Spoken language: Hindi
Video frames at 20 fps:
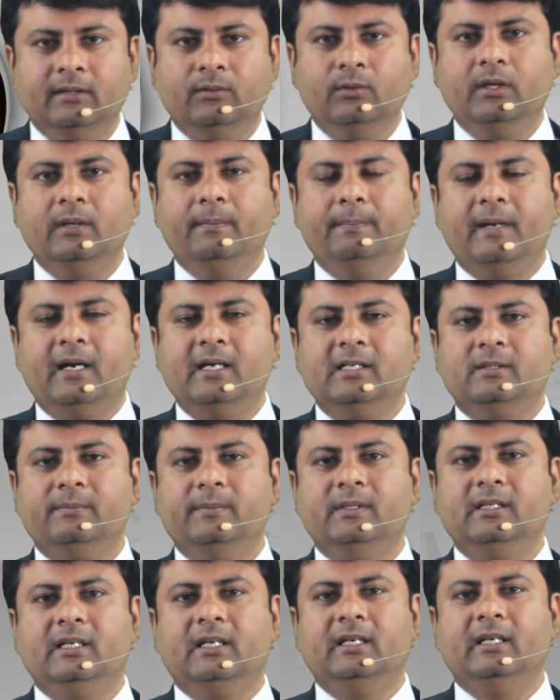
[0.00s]
क्योंकि पास्ट
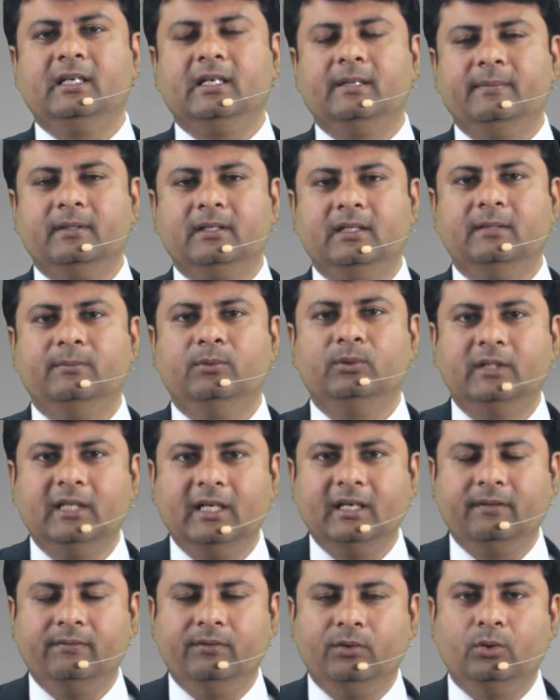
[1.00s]
में जाने का मतलब होता है
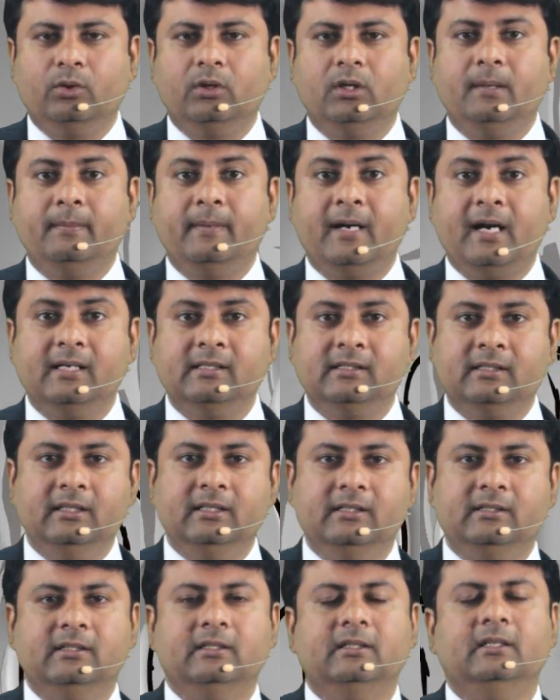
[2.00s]
एक विरोधाभास की
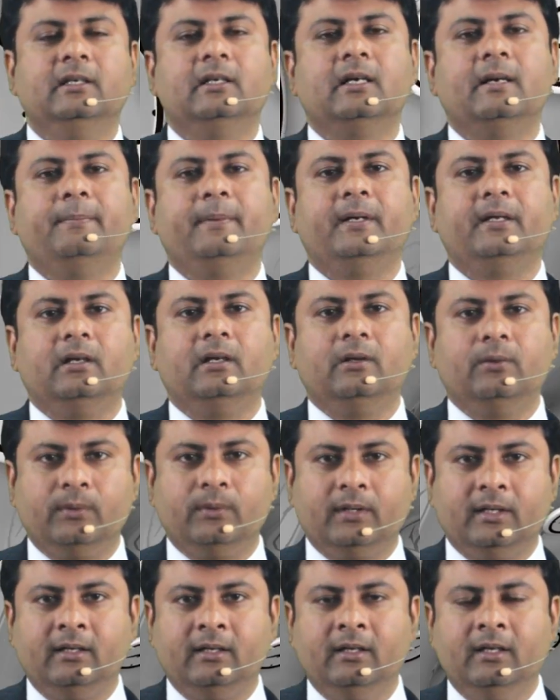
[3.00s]
स्थिति का पैदा
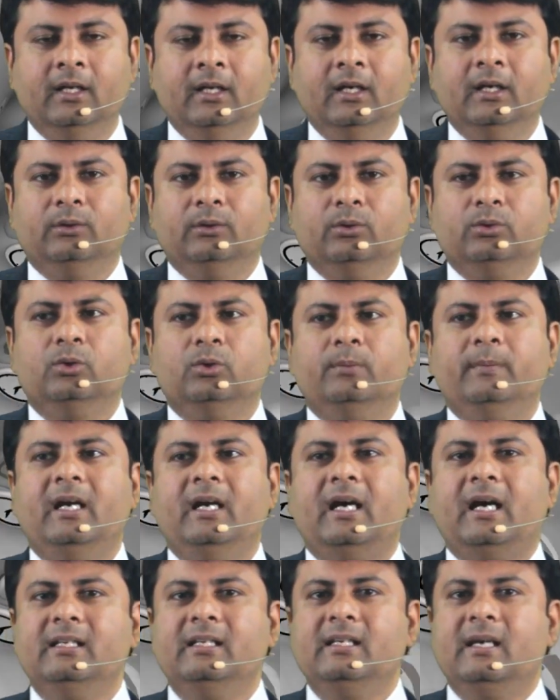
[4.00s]
होना दोस्तों मैं
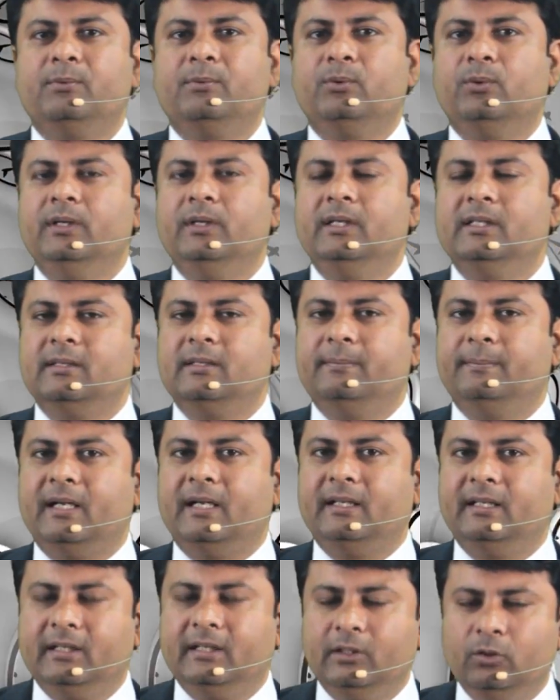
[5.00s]
आज आपको ये सब
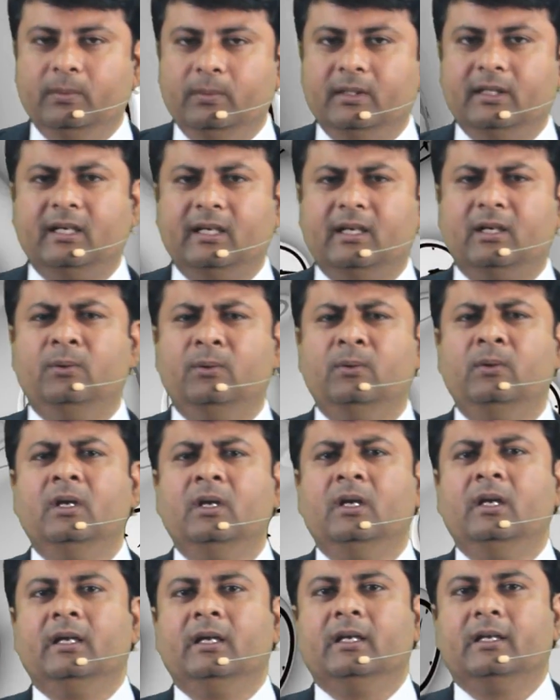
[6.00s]
बातें क्यों बता रहा हूँ
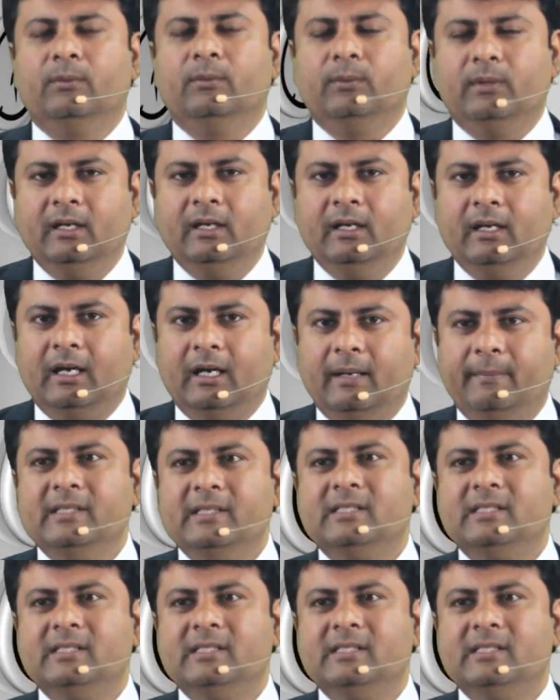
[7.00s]
क्योंकि हमें